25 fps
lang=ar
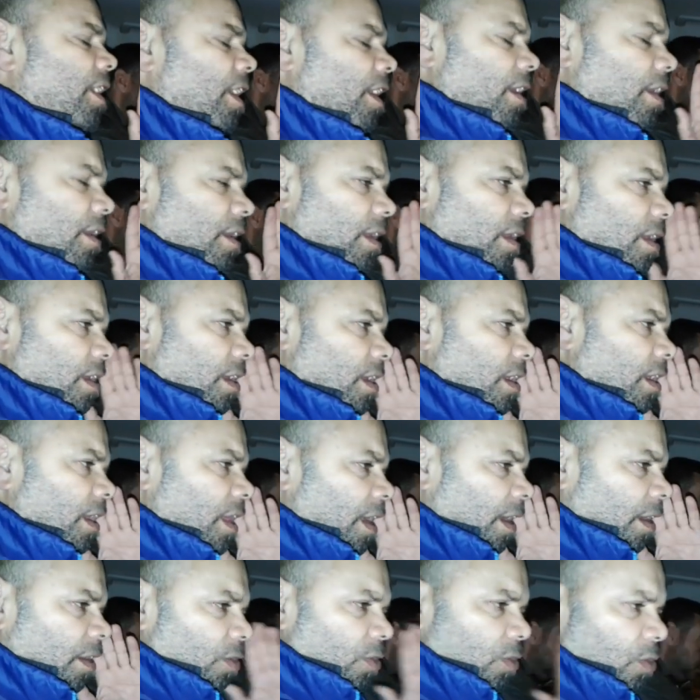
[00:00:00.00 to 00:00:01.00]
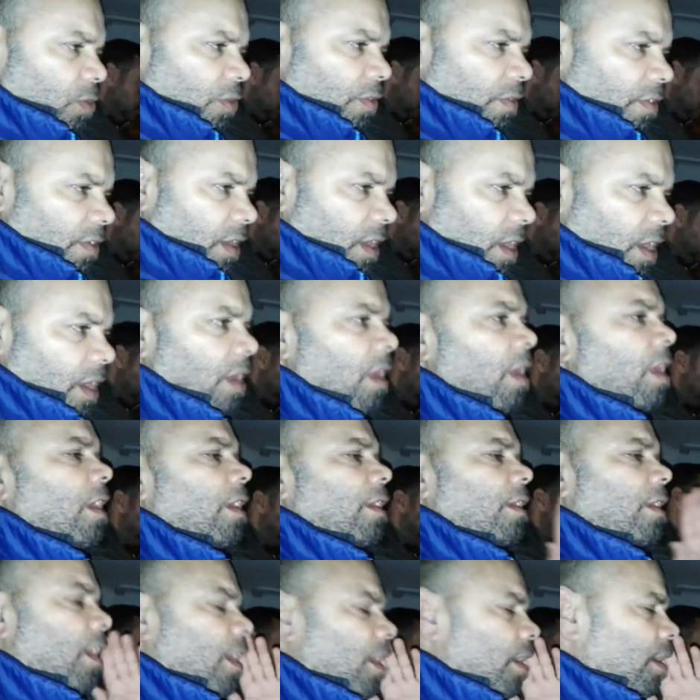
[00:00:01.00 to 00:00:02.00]
كاين آه، الاخ حوزي
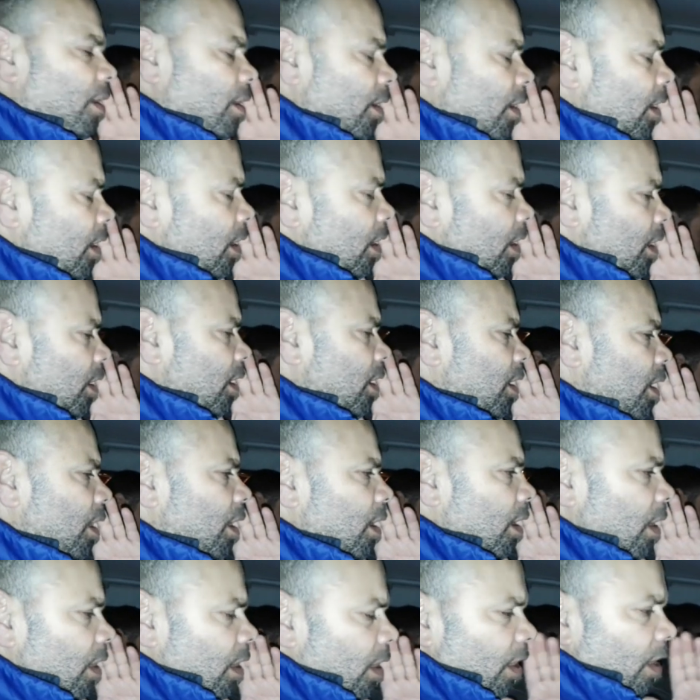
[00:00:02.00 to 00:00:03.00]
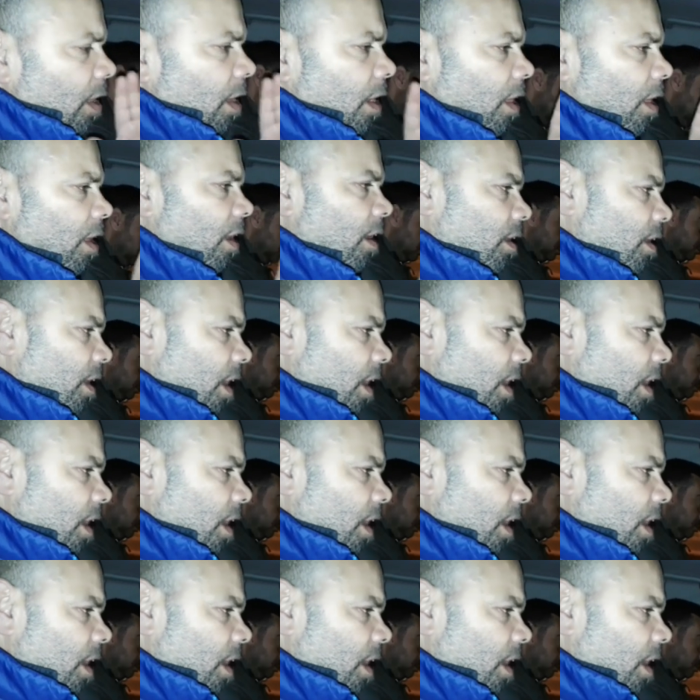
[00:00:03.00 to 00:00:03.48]
كاين آه،